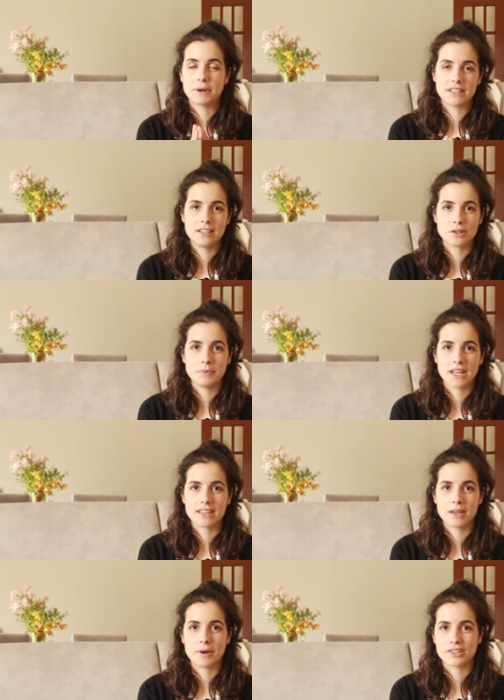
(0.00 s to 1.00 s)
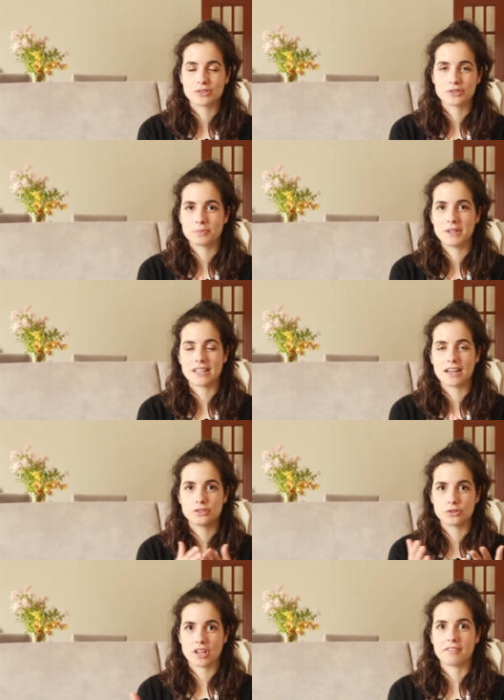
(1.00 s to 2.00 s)
Partilha comigo aqui abaixo nos
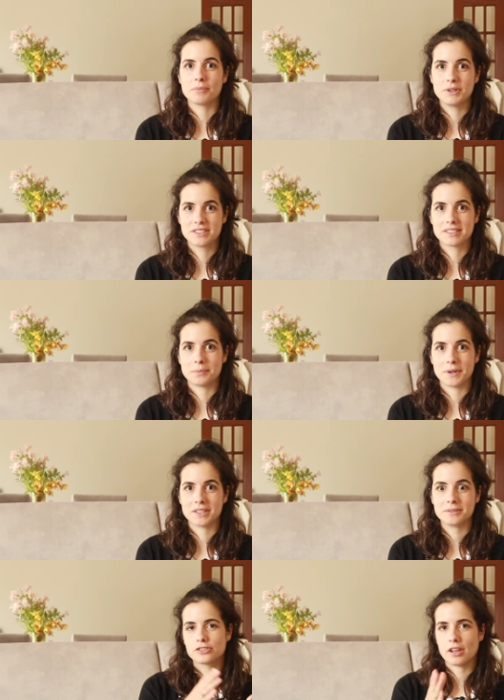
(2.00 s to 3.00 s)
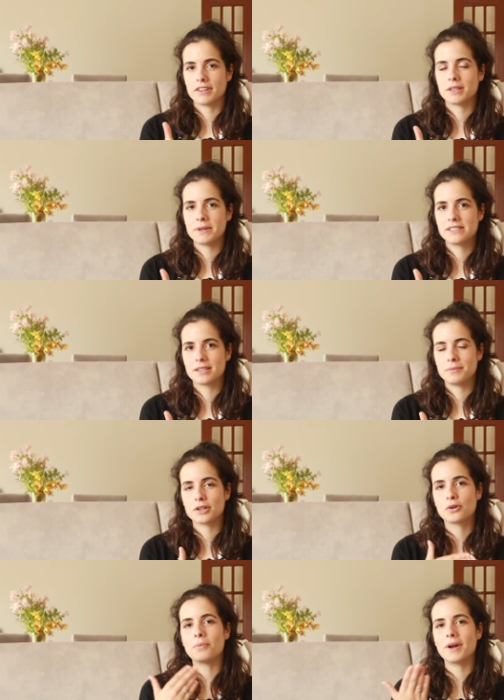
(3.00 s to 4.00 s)
comentários, eu gostava muito de saber. Gostava também de
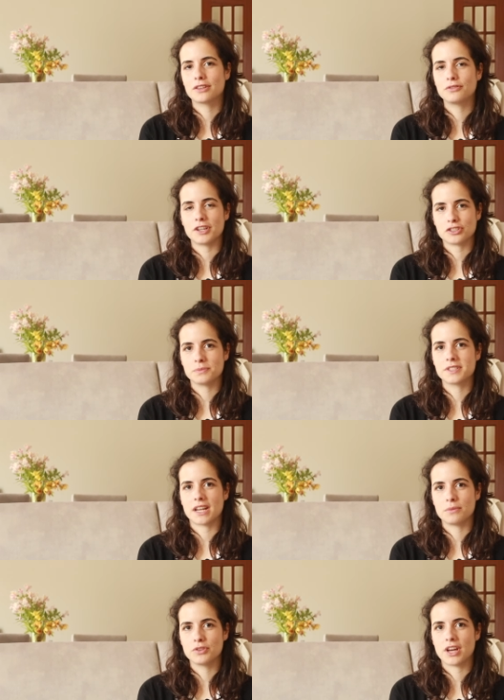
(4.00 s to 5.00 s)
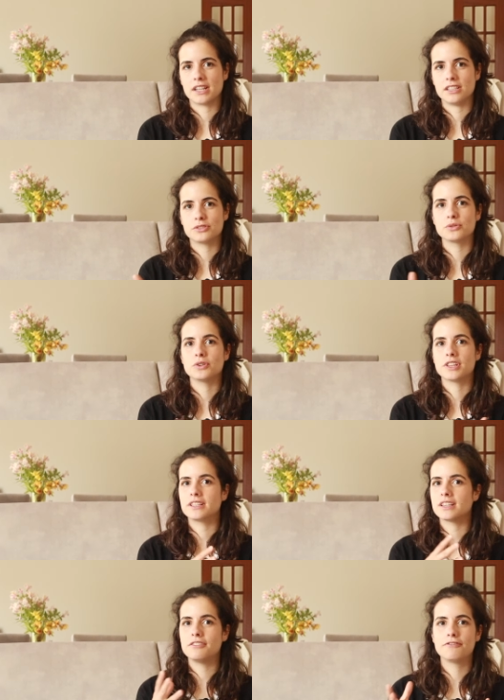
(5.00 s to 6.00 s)
saber como é que tu vais começar a mudar isso. Eu
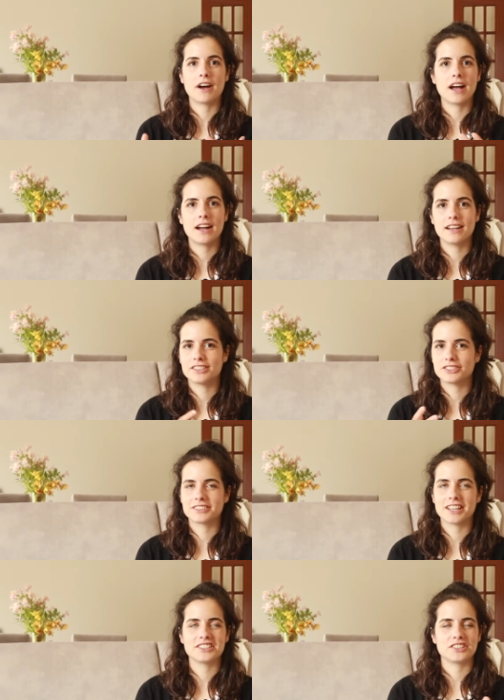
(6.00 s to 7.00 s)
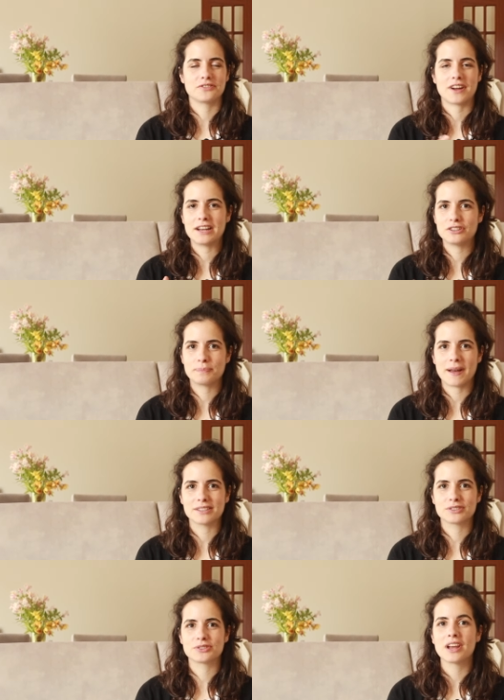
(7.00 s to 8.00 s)
deito aqui várias estratégias, vários
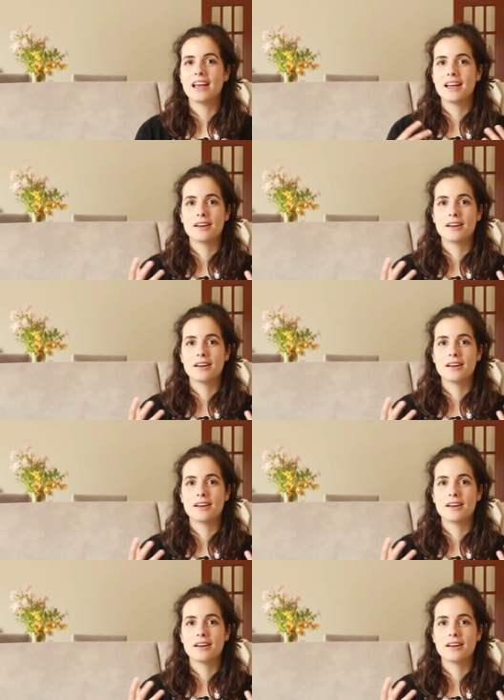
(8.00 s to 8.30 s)
passos.